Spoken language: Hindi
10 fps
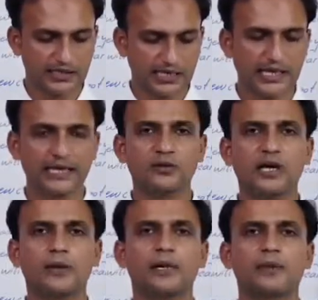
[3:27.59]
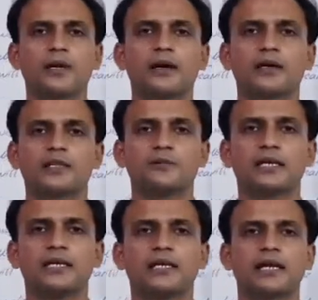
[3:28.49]
सेल है तो यहाँ पे हम क्या किस पे
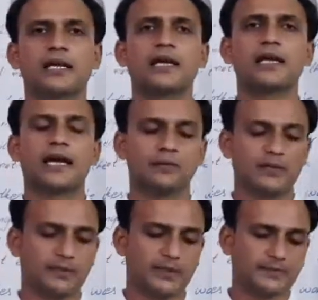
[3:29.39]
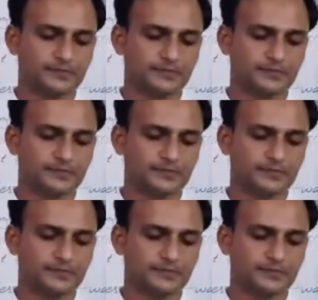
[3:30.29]
क्लिक करेंगे हैबिट पे